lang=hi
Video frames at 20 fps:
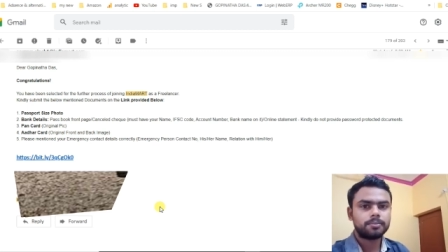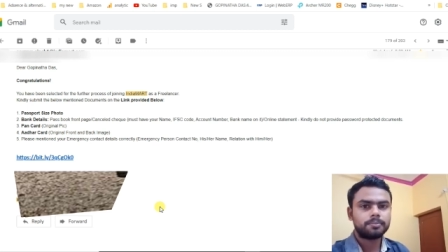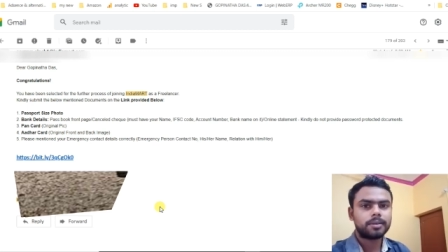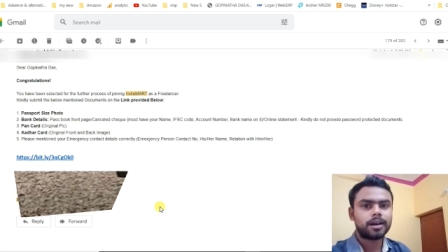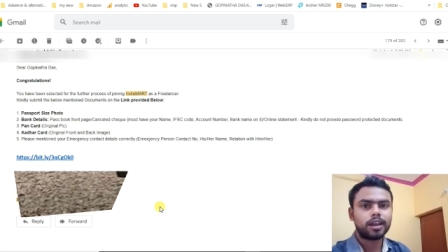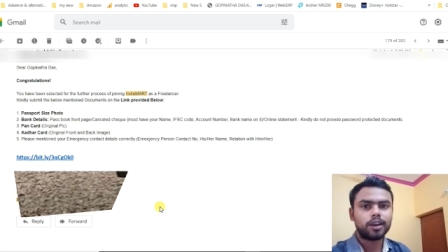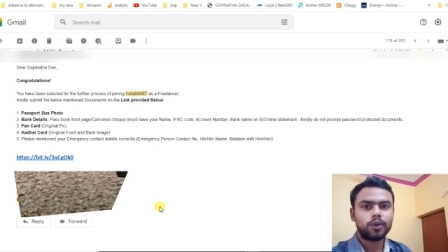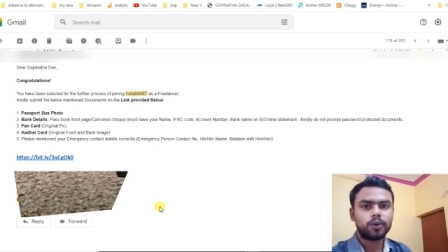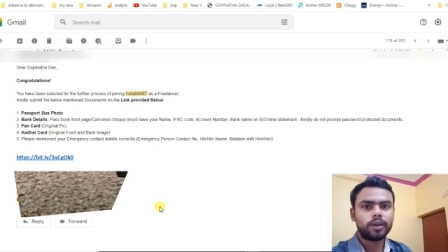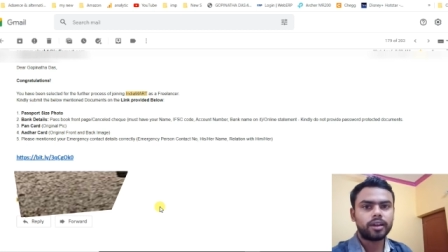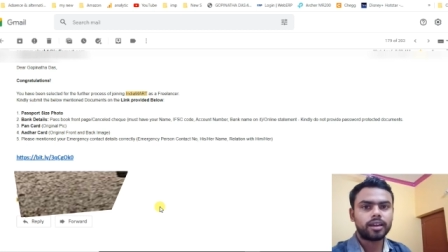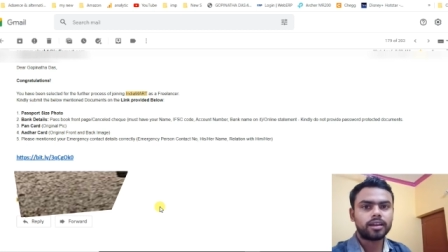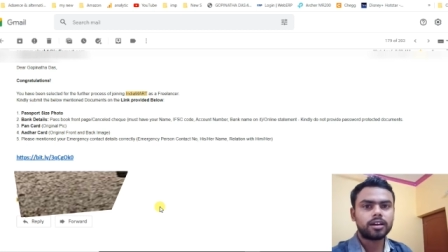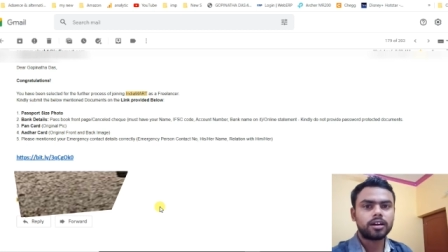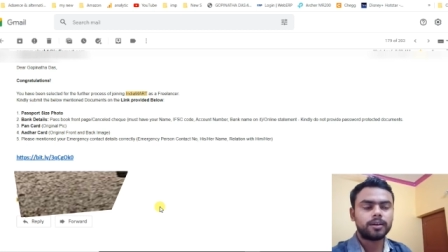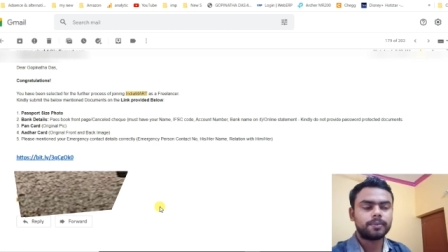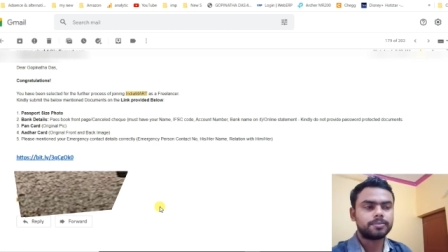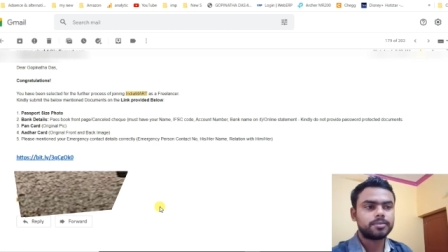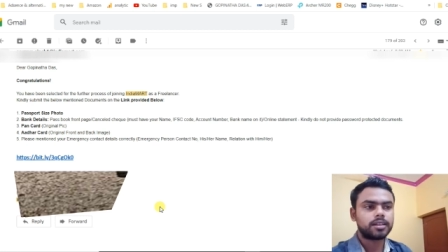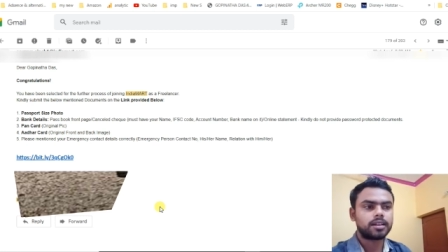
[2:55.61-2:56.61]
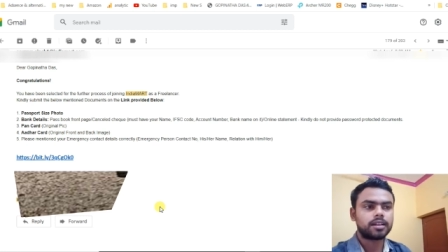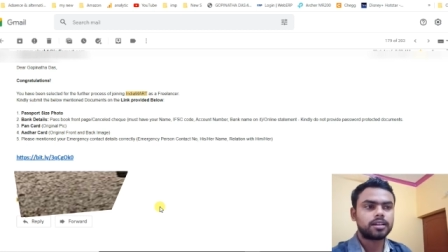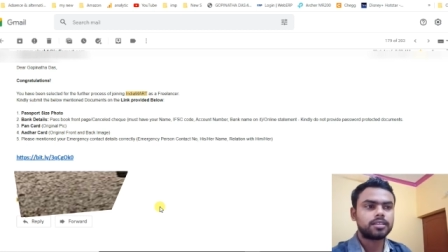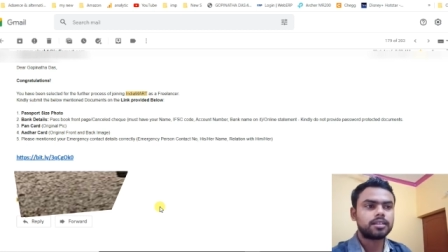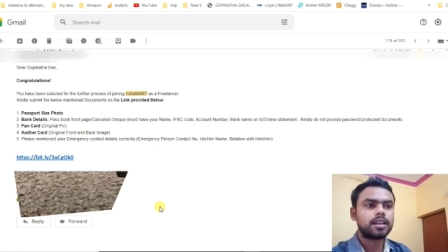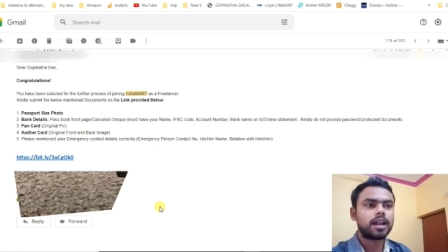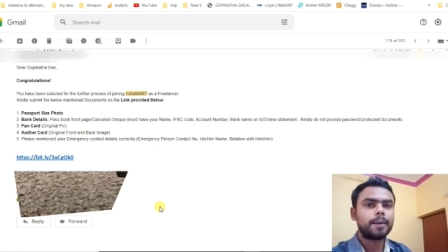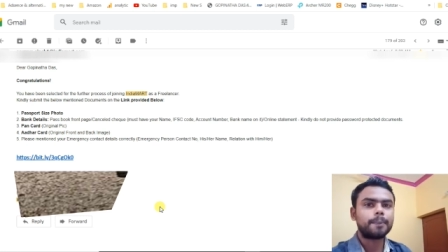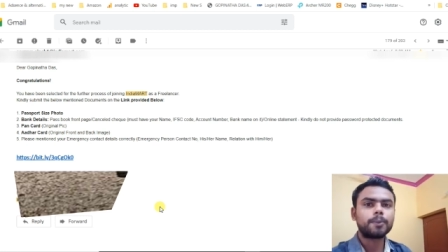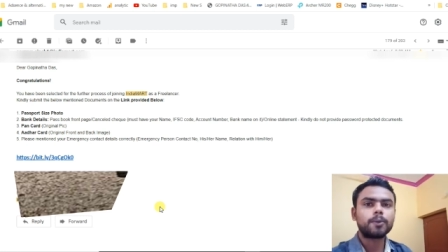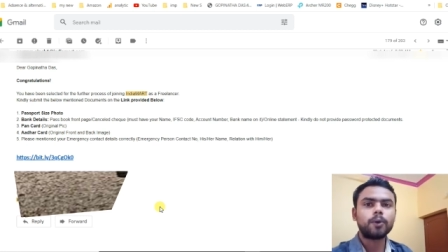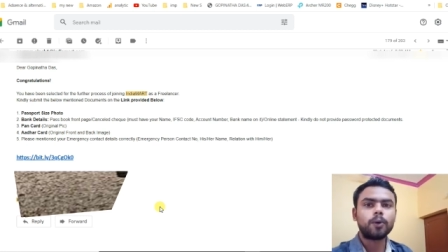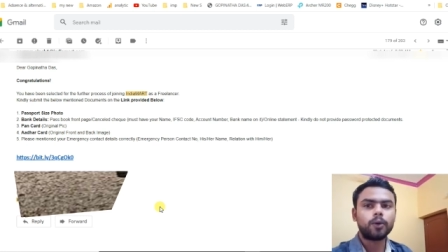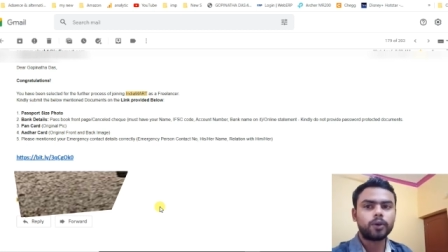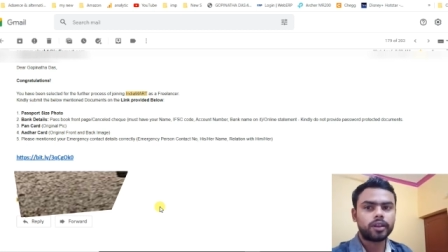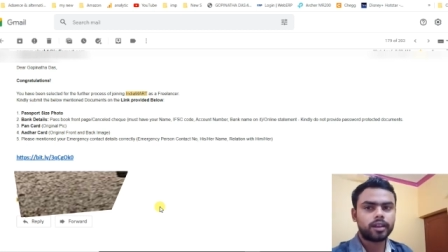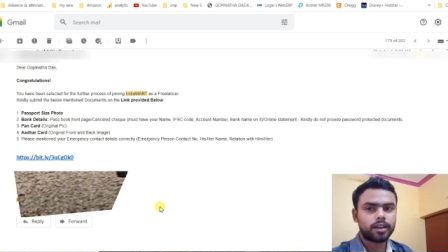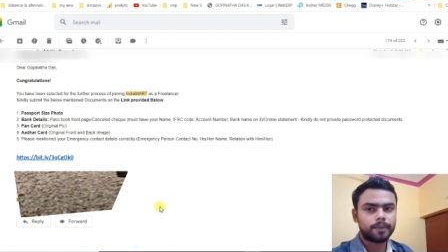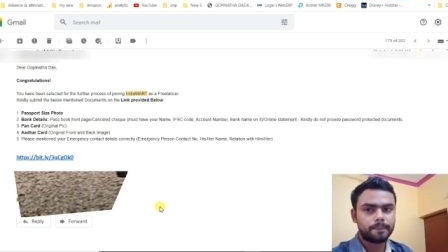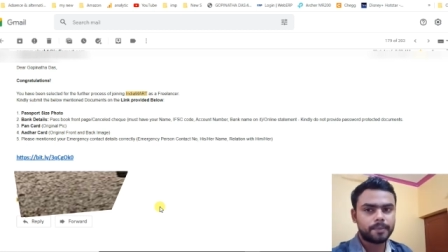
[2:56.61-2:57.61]
मान लो एक हफ्ते के अंदर आपको
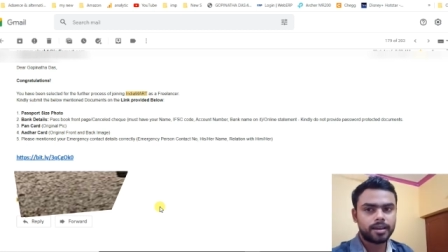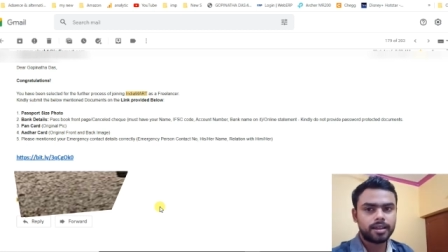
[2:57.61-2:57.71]
और एक